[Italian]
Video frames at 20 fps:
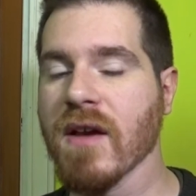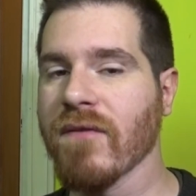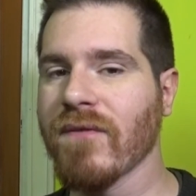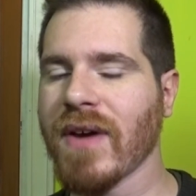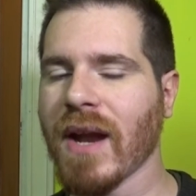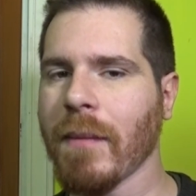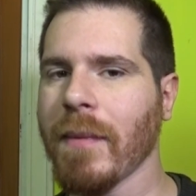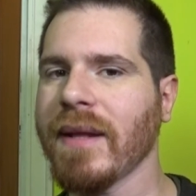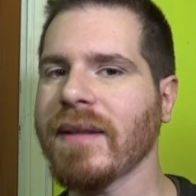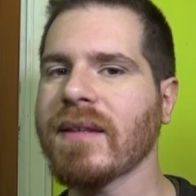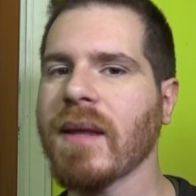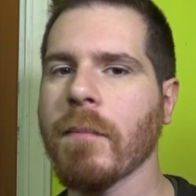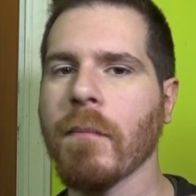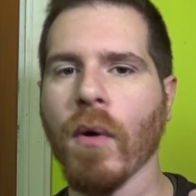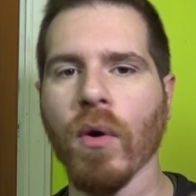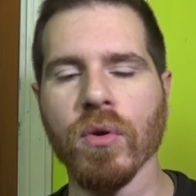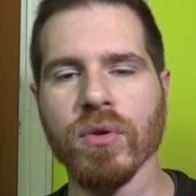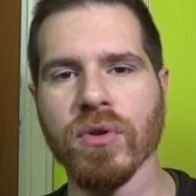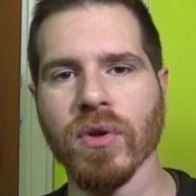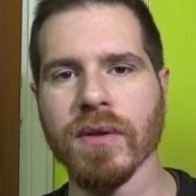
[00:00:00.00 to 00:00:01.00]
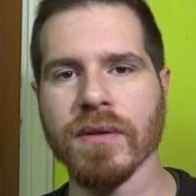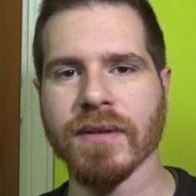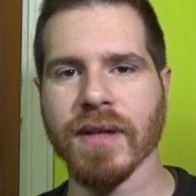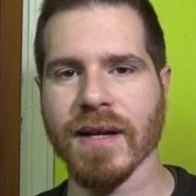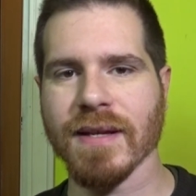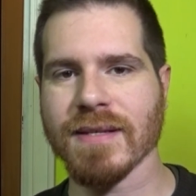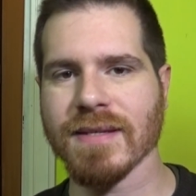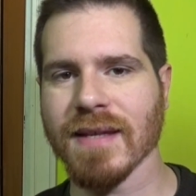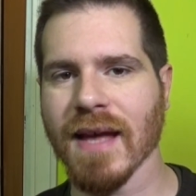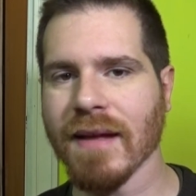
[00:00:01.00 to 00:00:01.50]
veramente molto
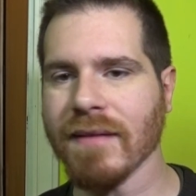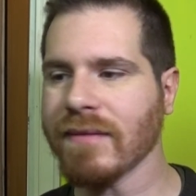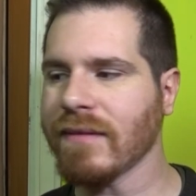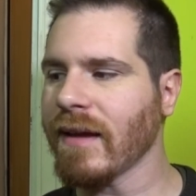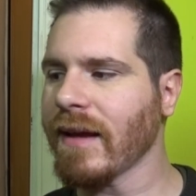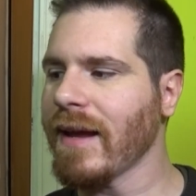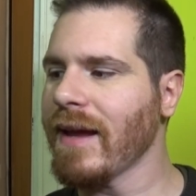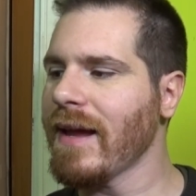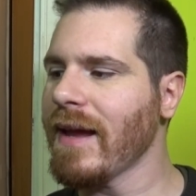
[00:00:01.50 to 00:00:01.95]
interessante